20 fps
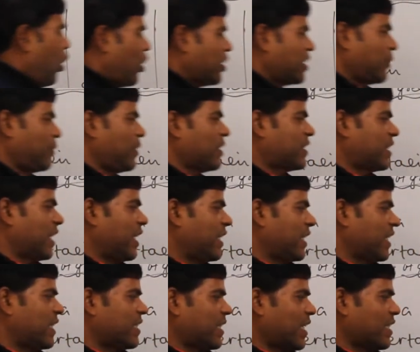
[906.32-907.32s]
और जब ये
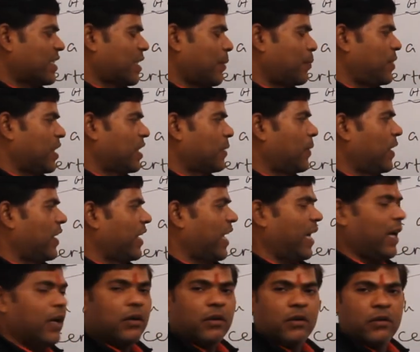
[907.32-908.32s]
सेंटेंस का सब्जेक्ट बन
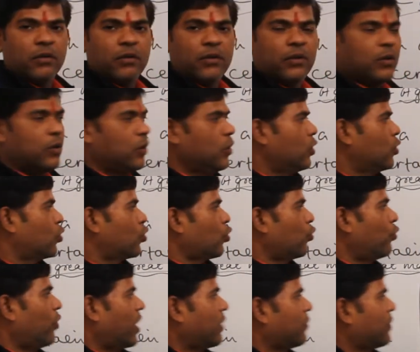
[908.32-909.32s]
गया तो
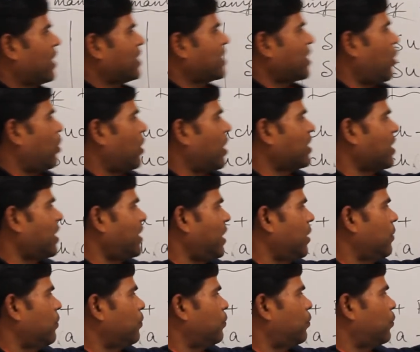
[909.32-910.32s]
वर्ब कैसा होना चाहिए
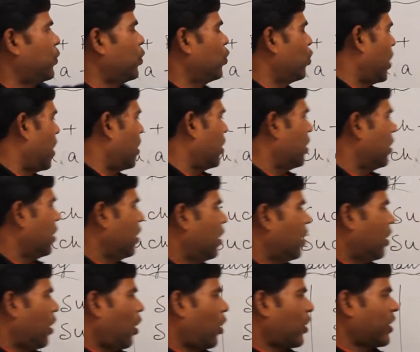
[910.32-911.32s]
प्लूरल
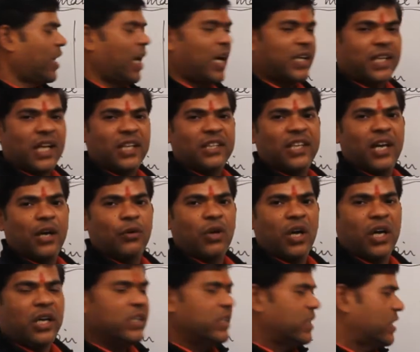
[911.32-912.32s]
और यहां क्या दिया
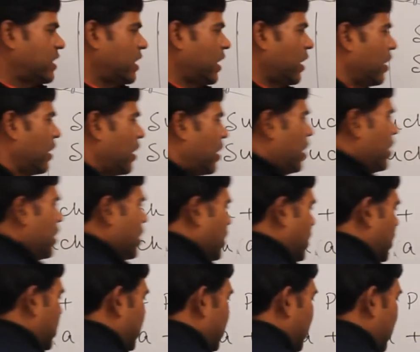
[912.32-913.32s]
हुआ है सिंगुलर
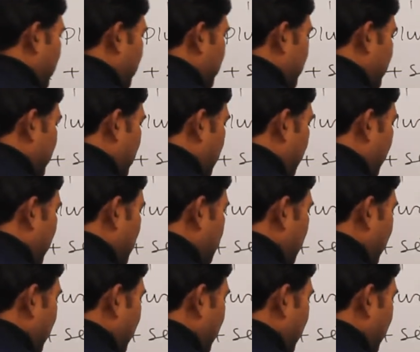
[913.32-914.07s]
इसलिए ईज के प्लेस